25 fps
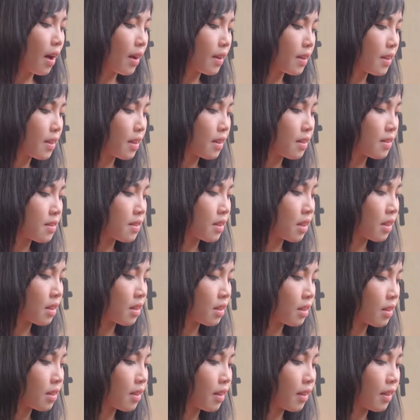
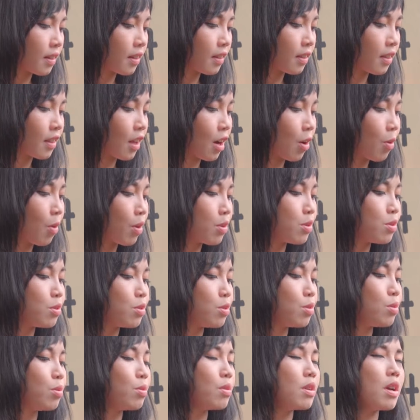Akhirnya
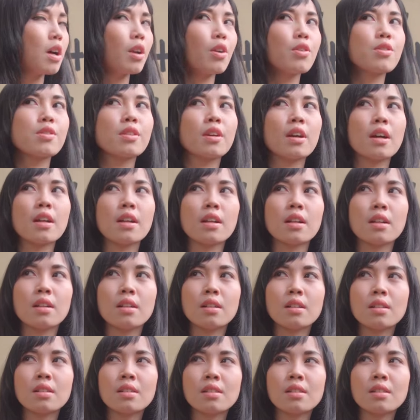ketahuan juga lo sekarang.